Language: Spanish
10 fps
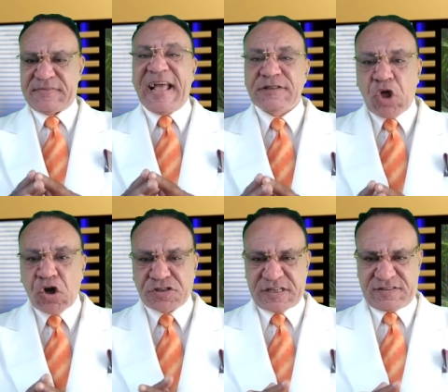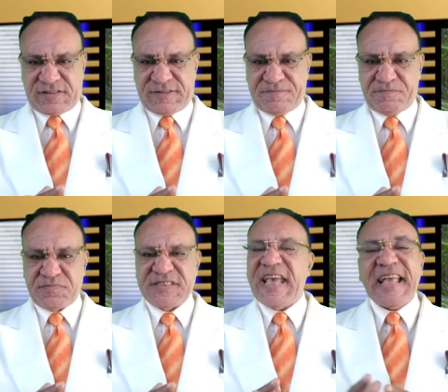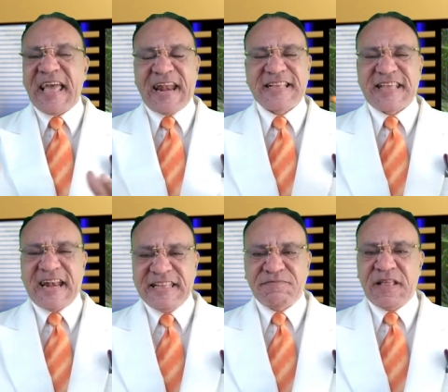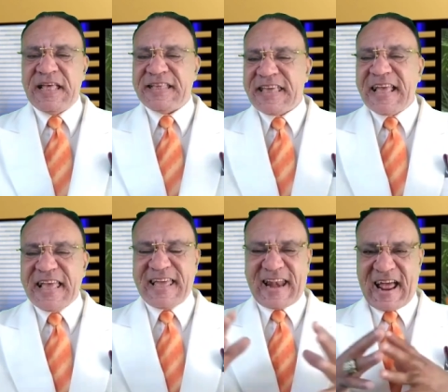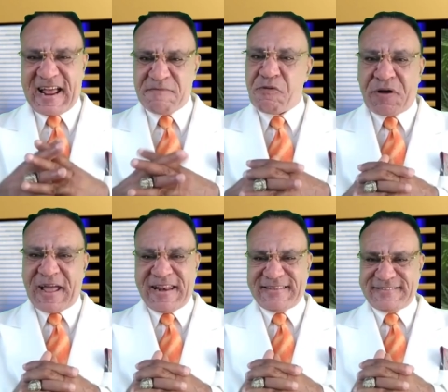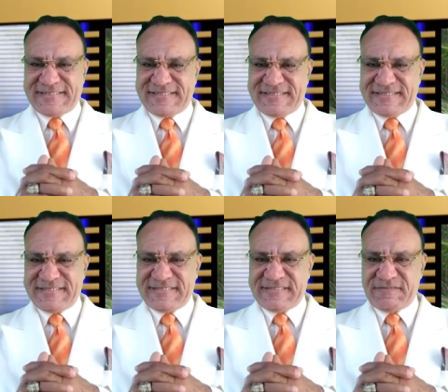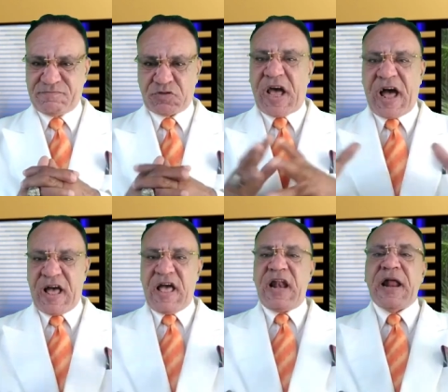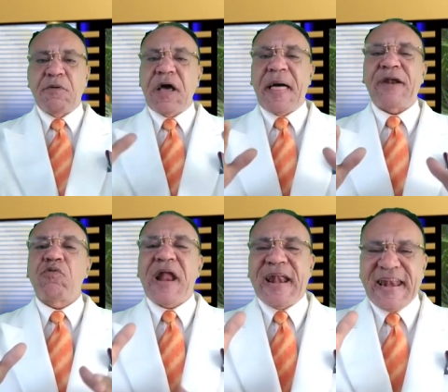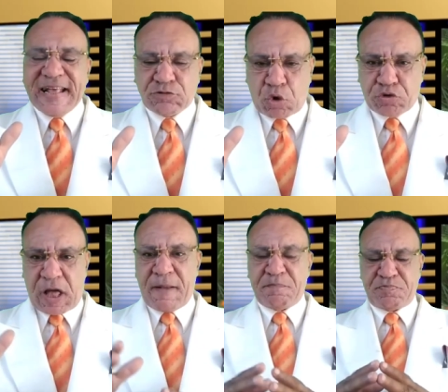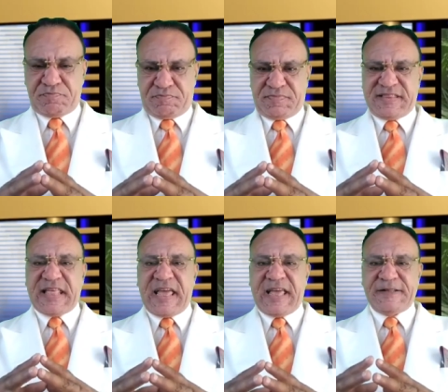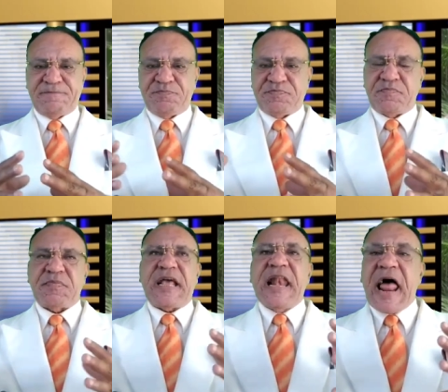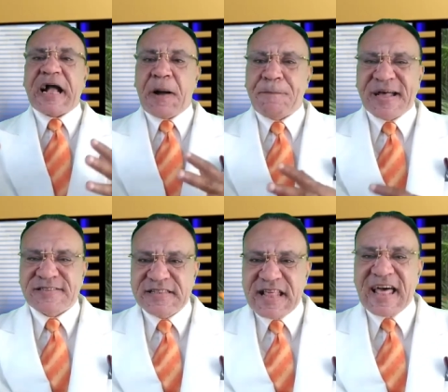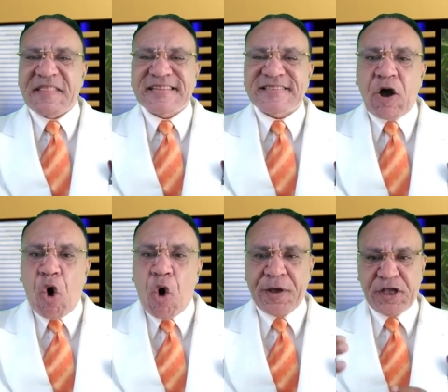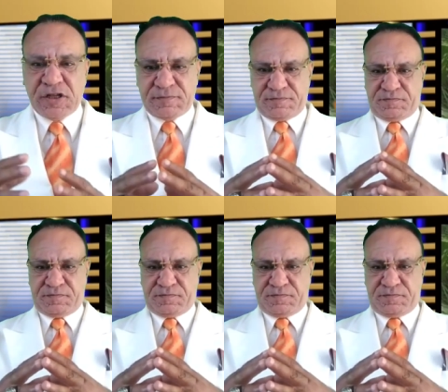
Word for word: Entonces, ¿quién era Yannick? ¿Quién era Bukele? O sea, le voy a dar una anécdota de la capacidad de ese joven